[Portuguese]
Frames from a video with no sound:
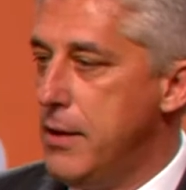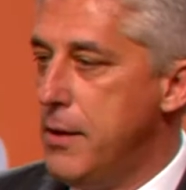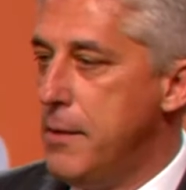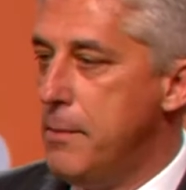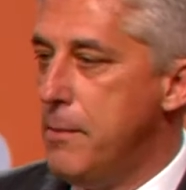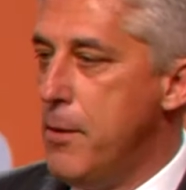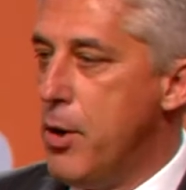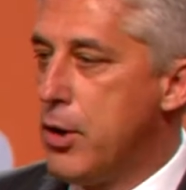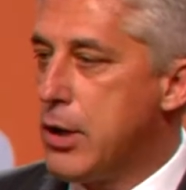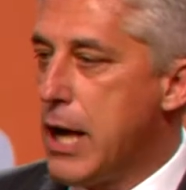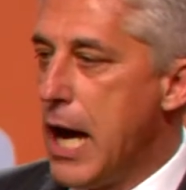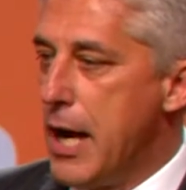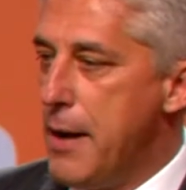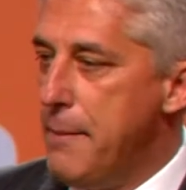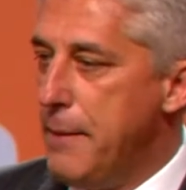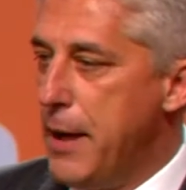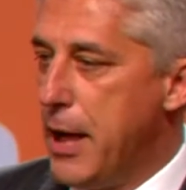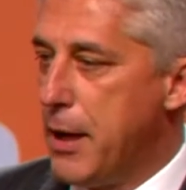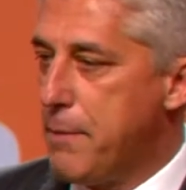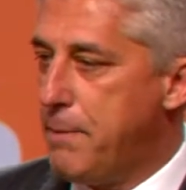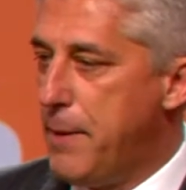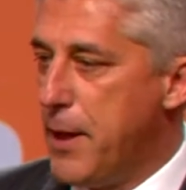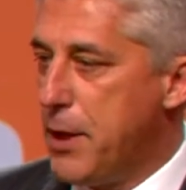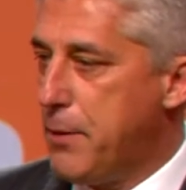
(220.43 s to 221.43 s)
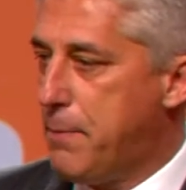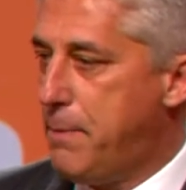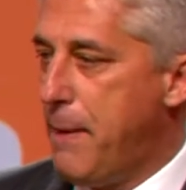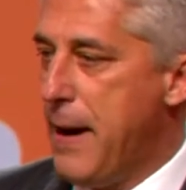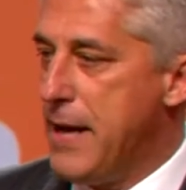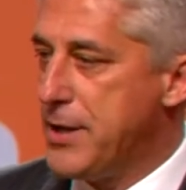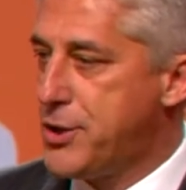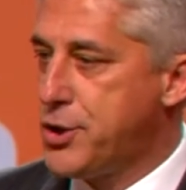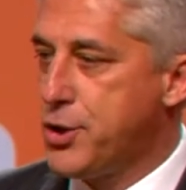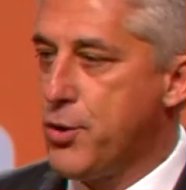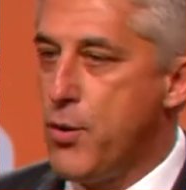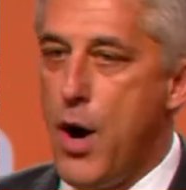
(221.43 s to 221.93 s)
meu caro amigo Pedro
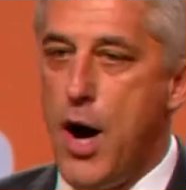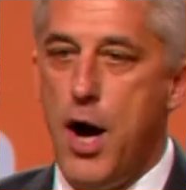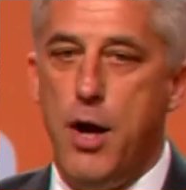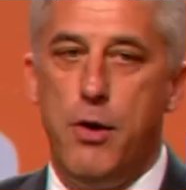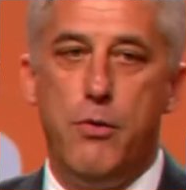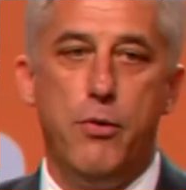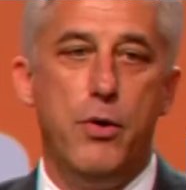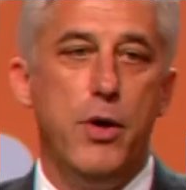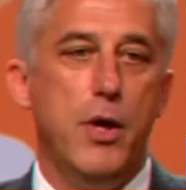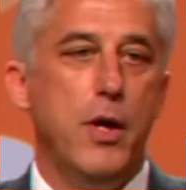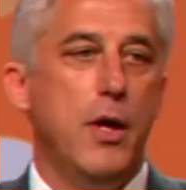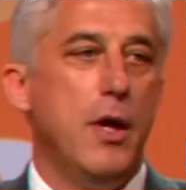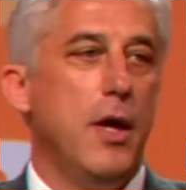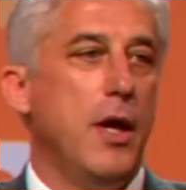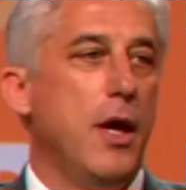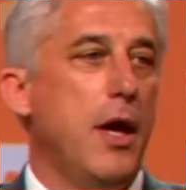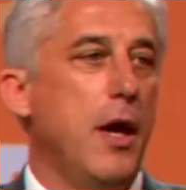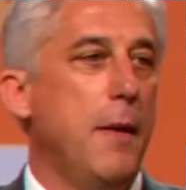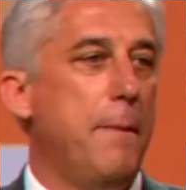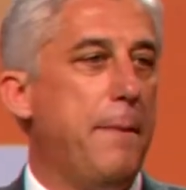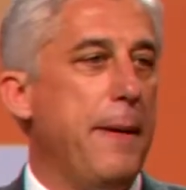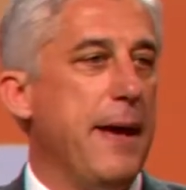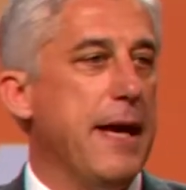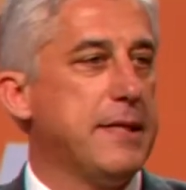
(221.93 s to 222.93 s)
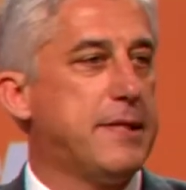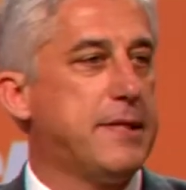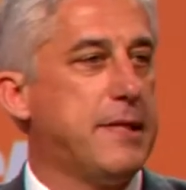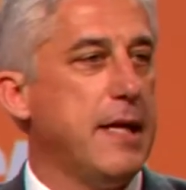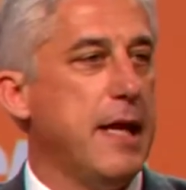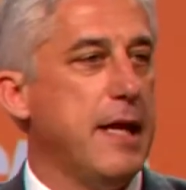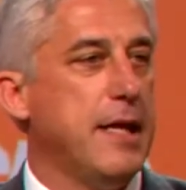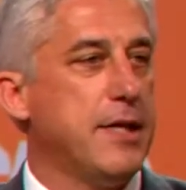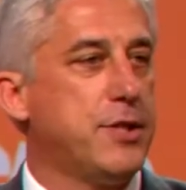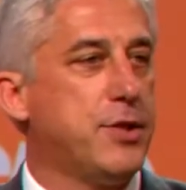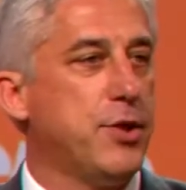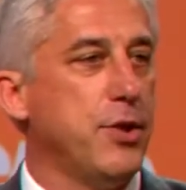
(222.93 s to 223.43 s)
Passos Coelho e
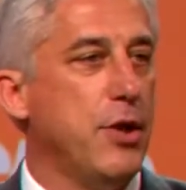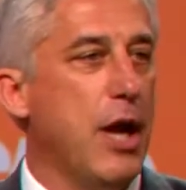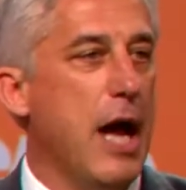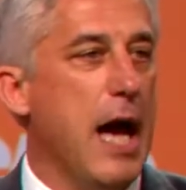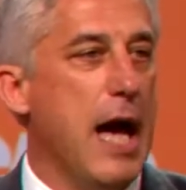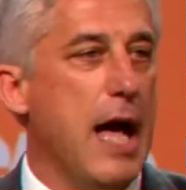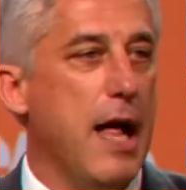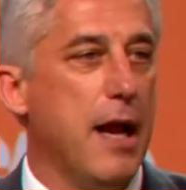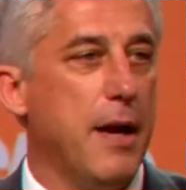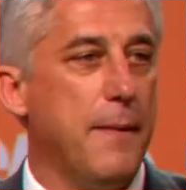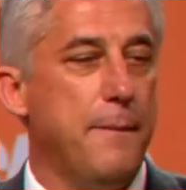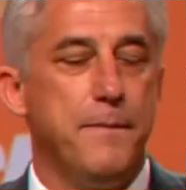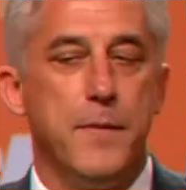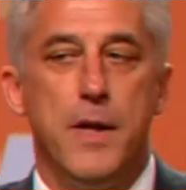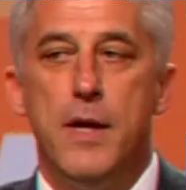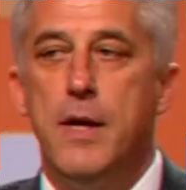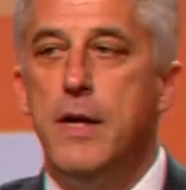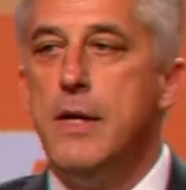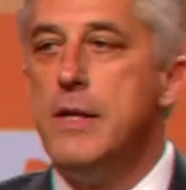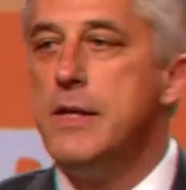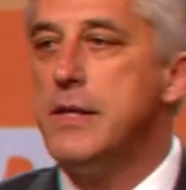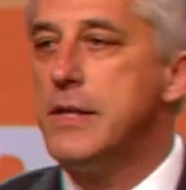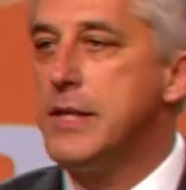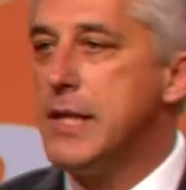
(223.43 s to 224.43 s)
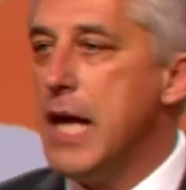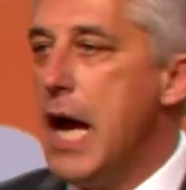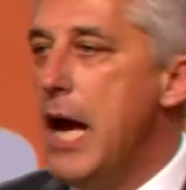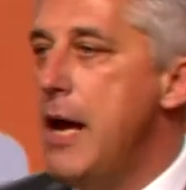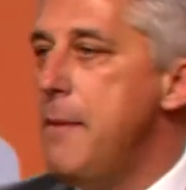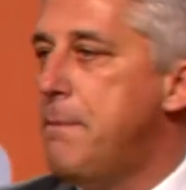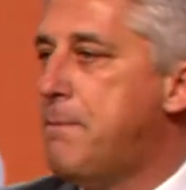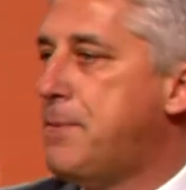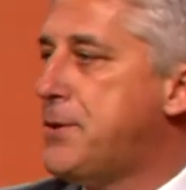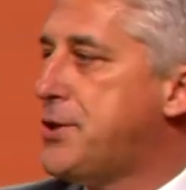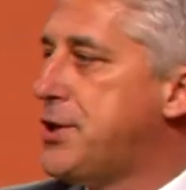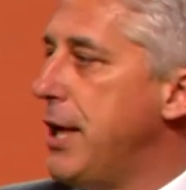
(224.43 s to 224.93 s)
PSD Nacional, sem
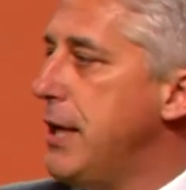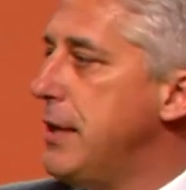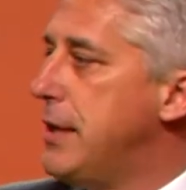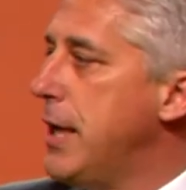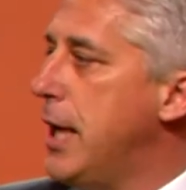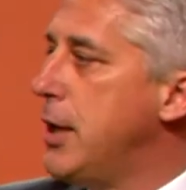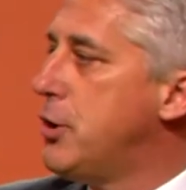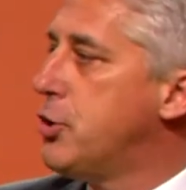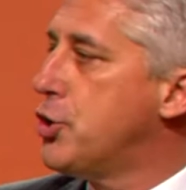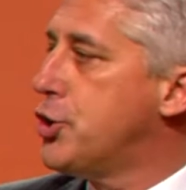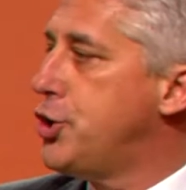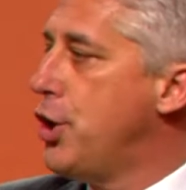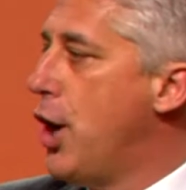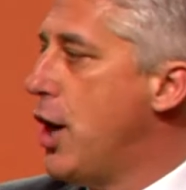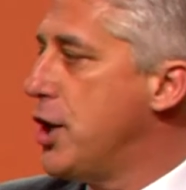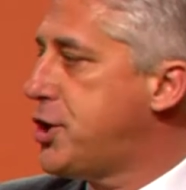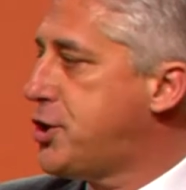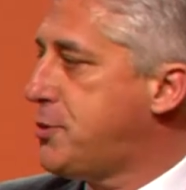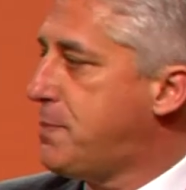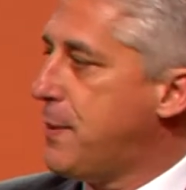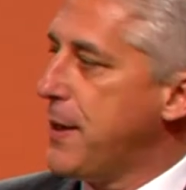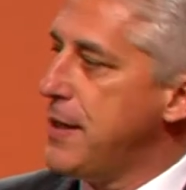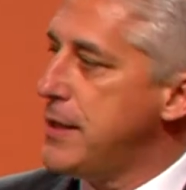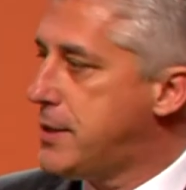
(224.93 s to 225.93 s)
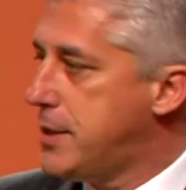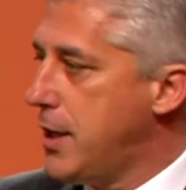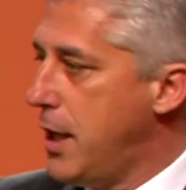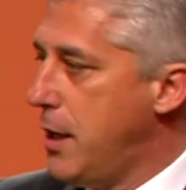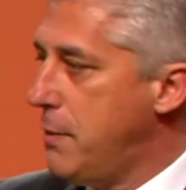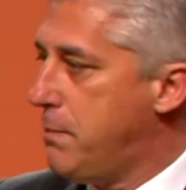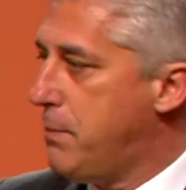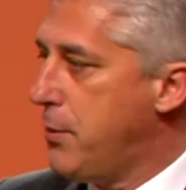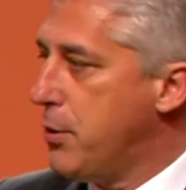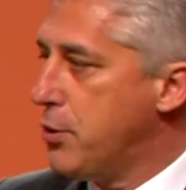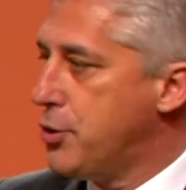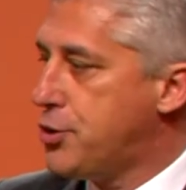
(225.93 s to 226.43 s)
prescindir dos nossos
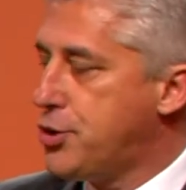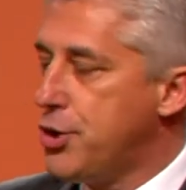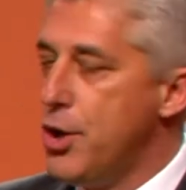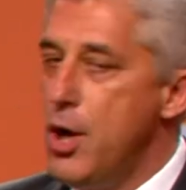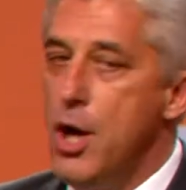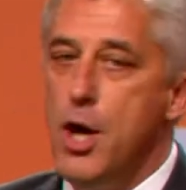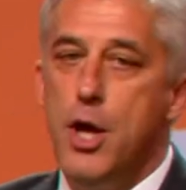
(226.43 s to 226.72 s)
princípios,